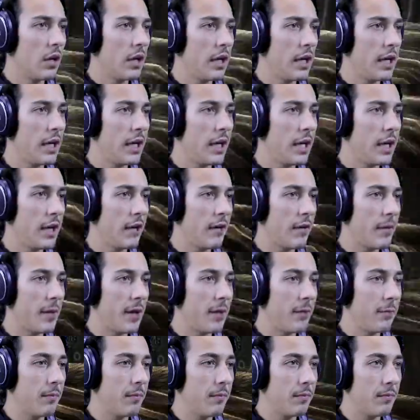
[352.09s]
E
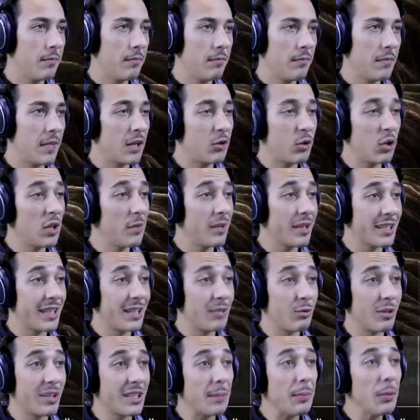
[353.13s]
vabbè. La tua libertà è
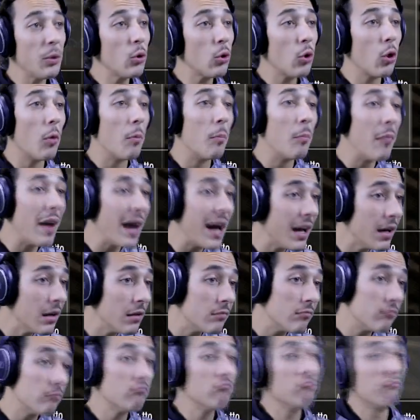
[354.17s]
durata poco, ma...
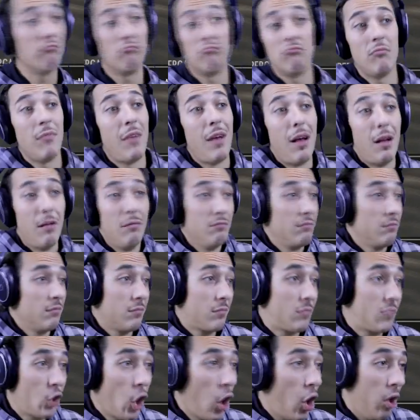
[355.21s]

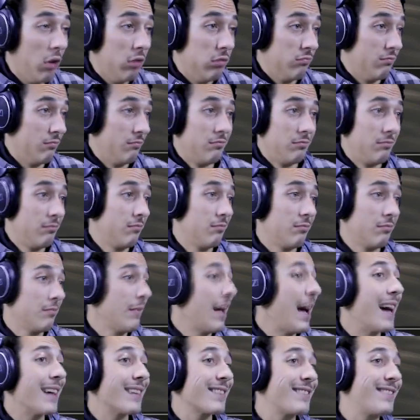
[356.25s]
Toh!
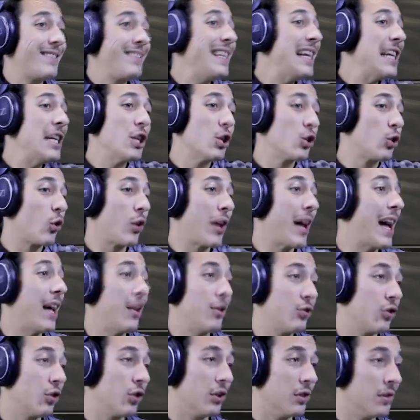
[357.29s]
Artiglio
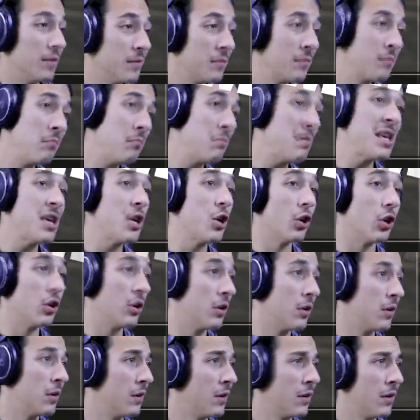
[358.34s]
dorato.
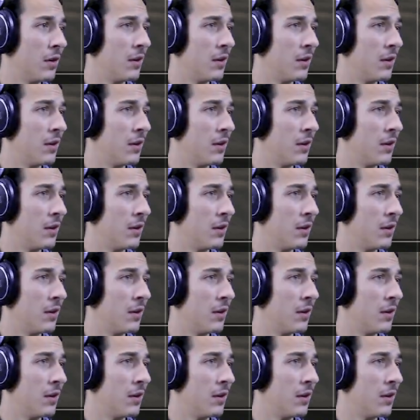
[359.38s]
Mio.